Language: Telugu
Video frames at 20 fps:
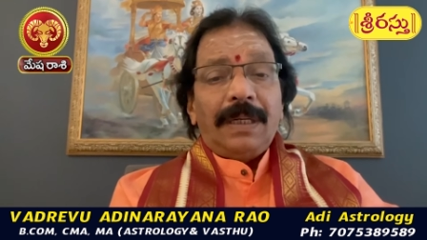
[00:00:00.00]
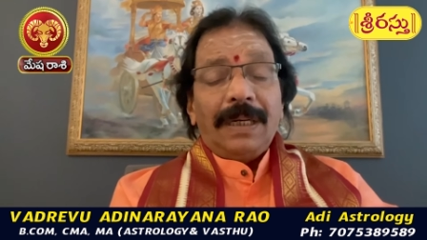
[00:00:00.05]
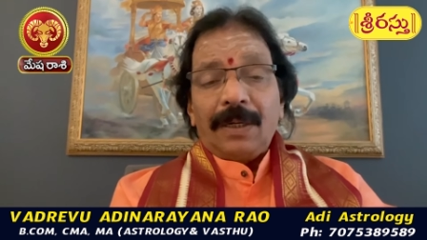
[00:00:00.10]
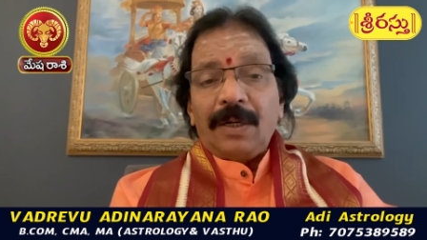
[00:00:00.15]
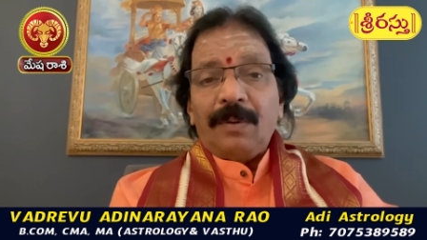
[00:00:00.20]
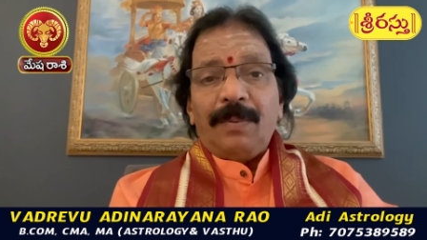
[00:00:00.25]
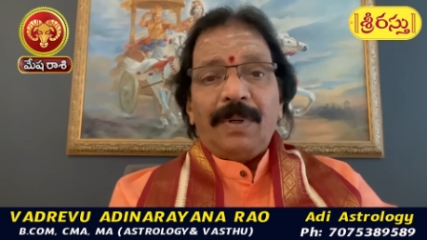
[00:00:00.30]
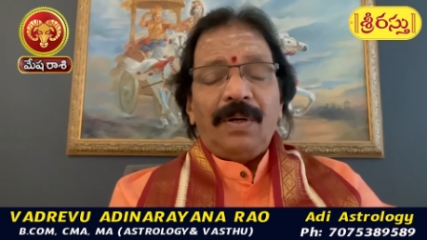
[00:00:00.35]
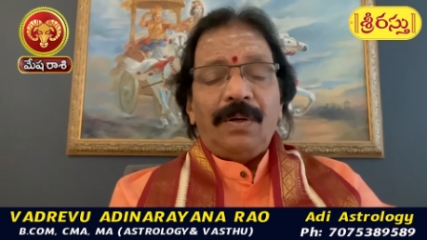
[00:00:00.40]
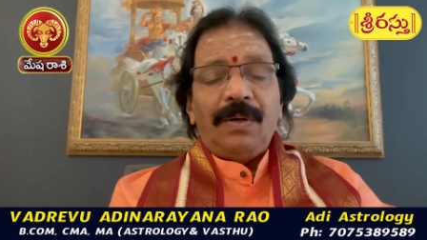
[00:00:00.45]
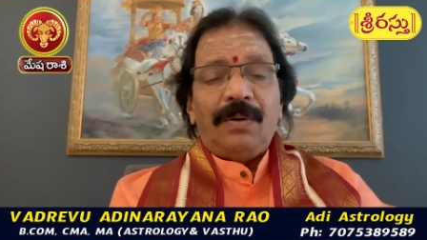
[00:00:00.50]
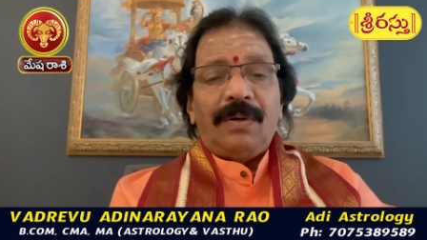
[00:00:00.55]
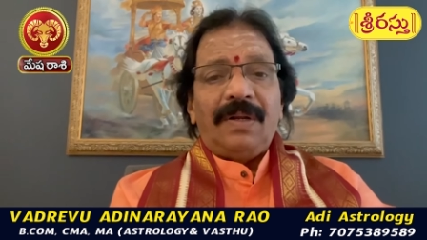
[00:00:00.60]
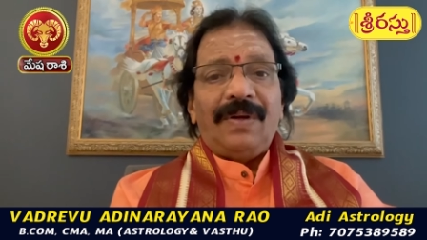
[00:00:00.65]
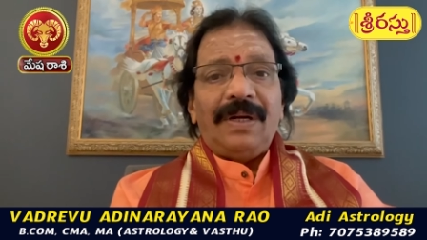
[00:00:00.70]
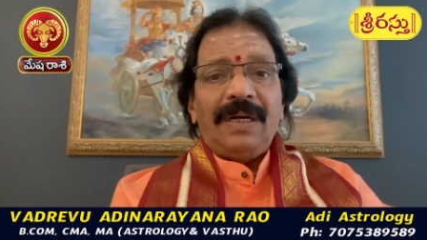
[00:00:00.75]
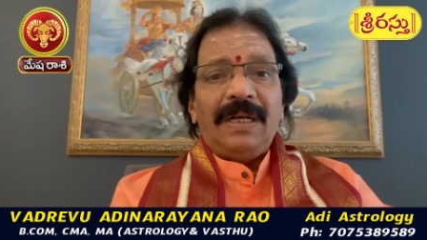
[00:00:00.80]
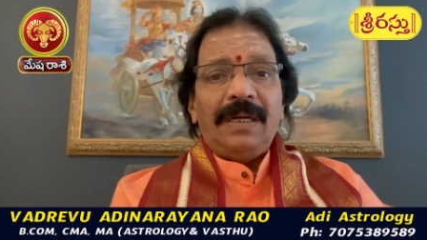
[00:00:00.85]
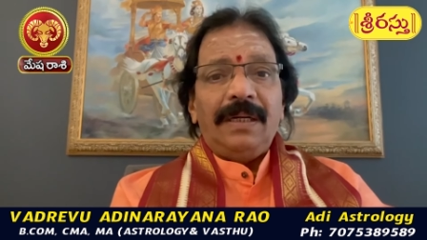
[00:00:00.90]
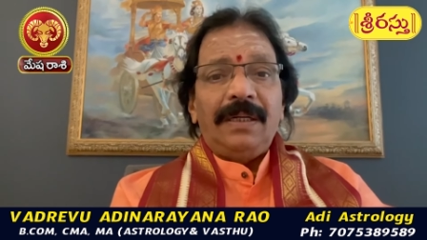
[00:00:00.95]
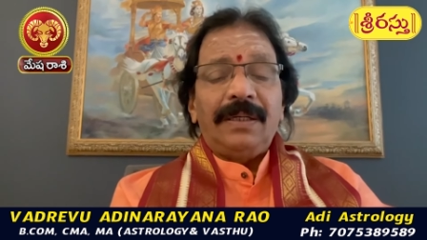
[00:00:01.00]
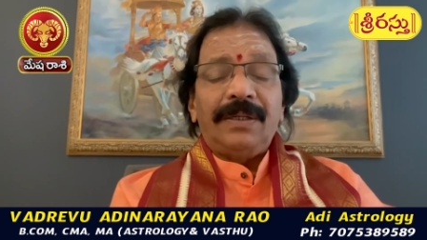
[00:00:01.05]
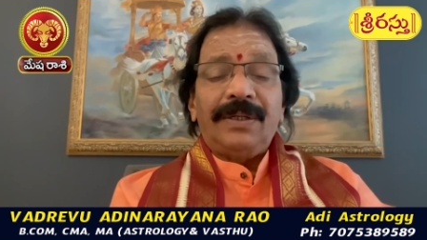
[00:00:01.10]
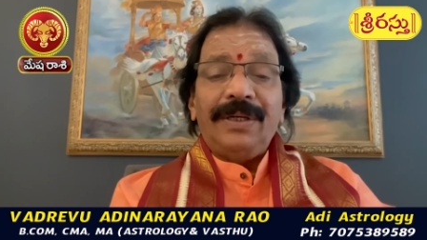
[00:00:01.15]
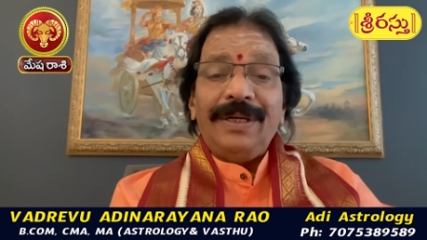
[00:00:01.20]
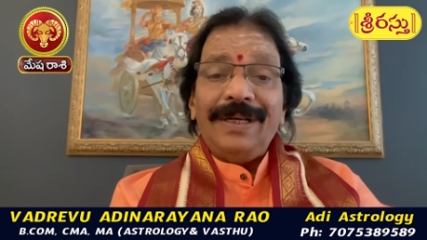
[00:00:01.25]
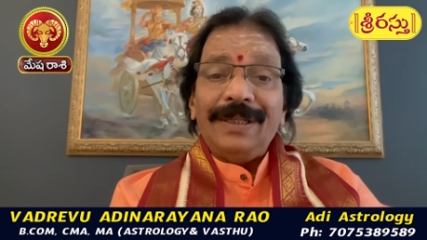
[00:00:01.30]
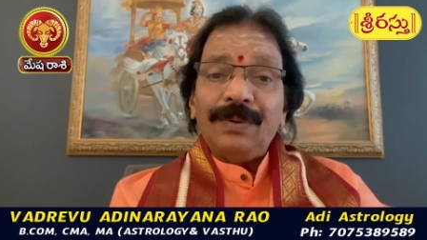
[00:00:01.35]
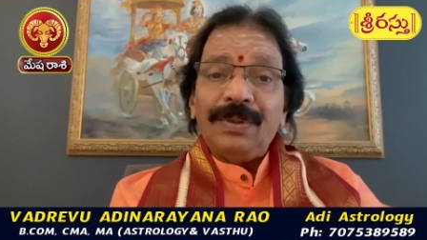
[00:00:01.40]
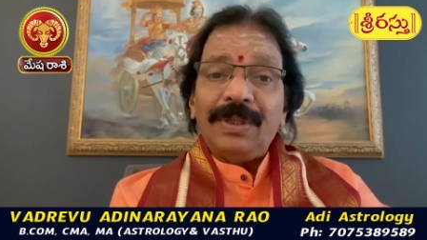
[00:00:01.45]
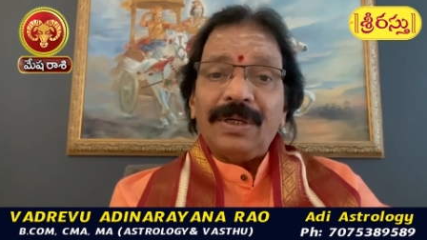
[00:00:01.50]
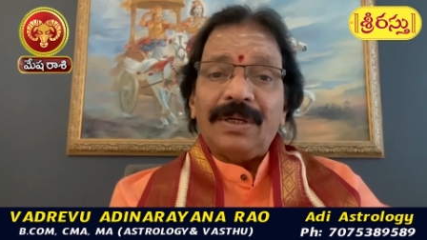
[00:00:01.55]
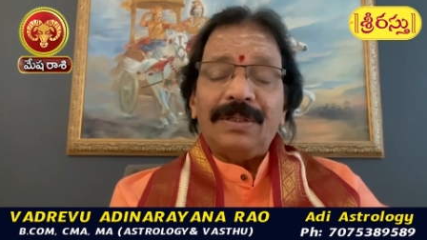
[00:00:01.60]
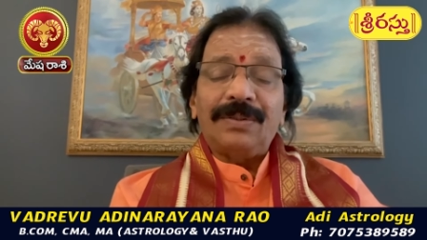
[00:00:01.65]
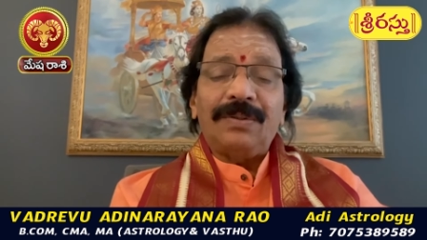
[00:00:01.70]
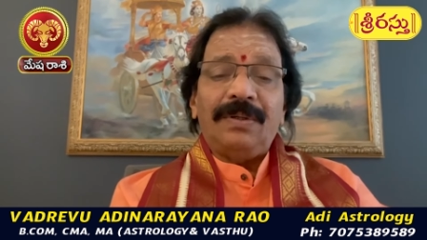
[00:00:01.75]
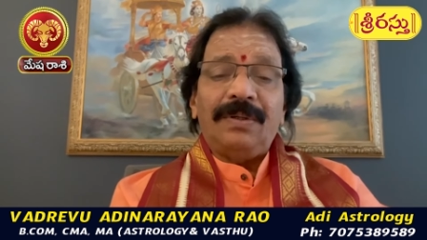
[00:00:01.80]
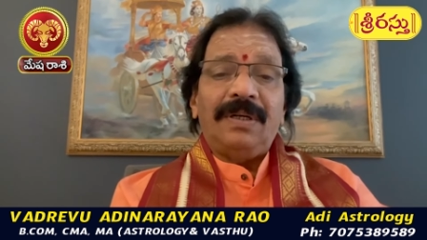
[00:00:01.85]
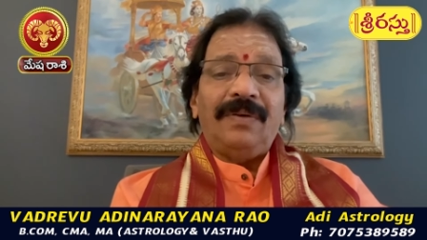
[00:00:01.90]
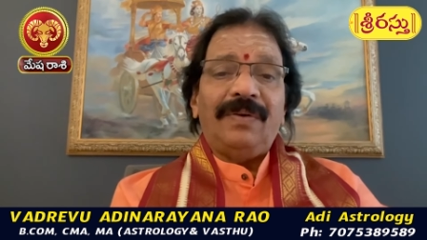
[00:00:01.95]
ఆరోభావం ఉండడం వల్ల కేతుతో
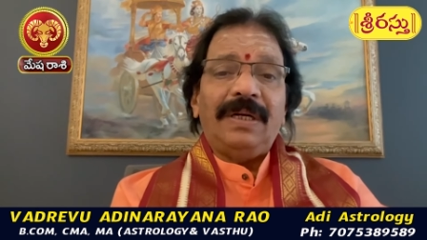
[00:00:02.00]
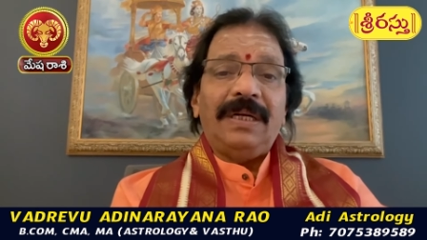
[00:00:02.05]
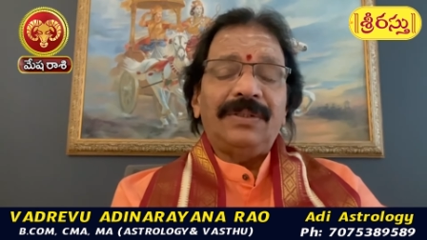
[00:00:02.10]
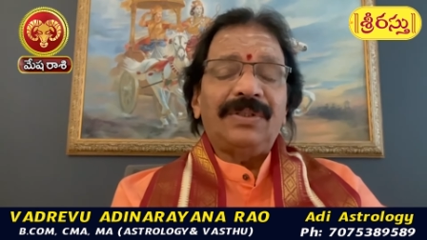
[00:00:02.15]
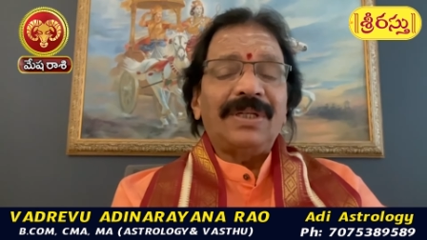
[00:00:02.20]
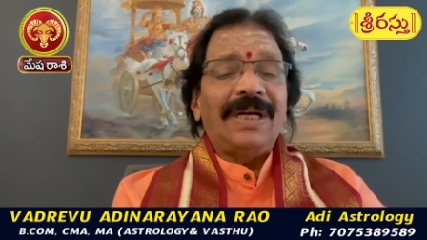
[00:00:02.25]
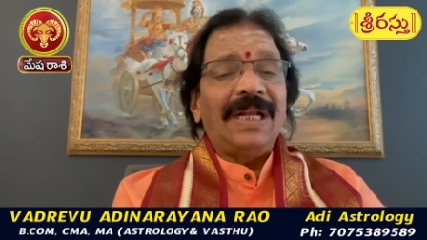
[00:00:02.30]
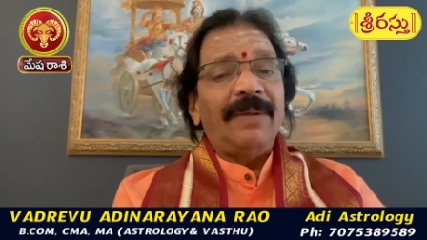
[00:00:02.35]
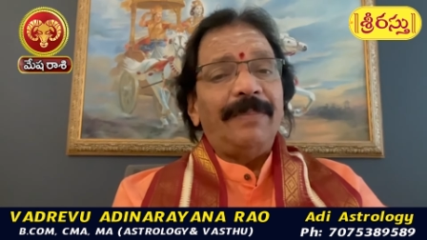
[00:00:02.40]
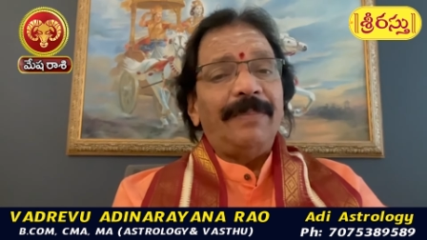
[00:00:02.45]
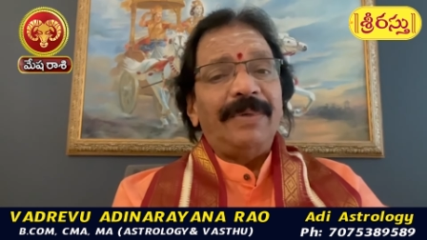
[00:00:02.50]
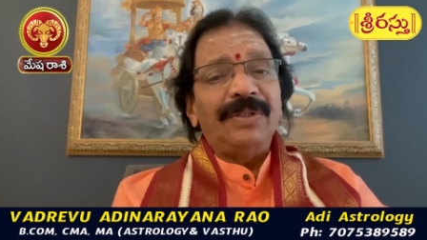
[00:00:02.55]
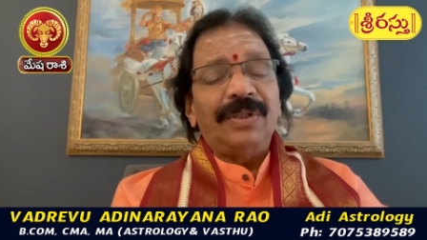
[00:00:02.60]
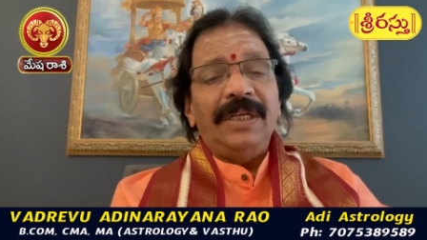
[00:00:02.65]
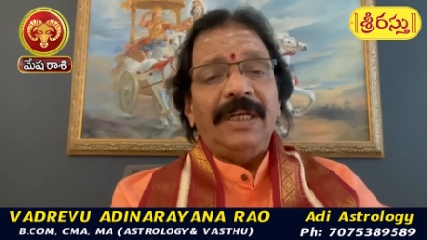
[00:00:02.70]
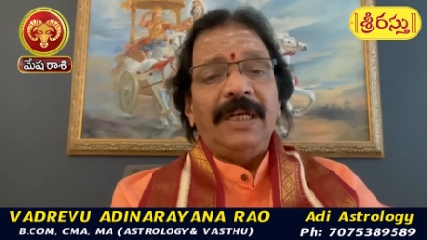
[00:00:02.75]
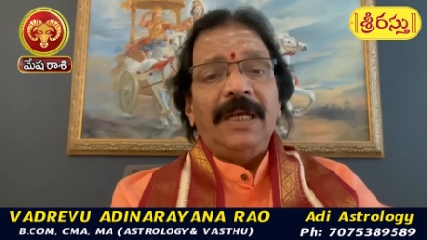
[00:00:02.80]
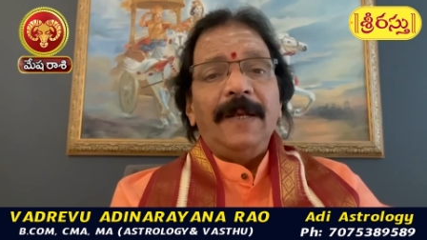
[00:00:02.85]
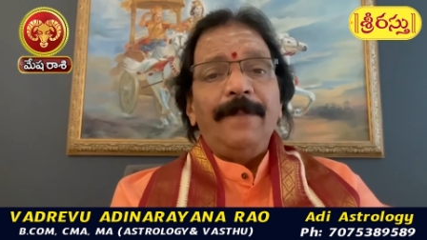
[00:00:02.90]
కలిసి ఉండడం వల్ల చాలా మంచిది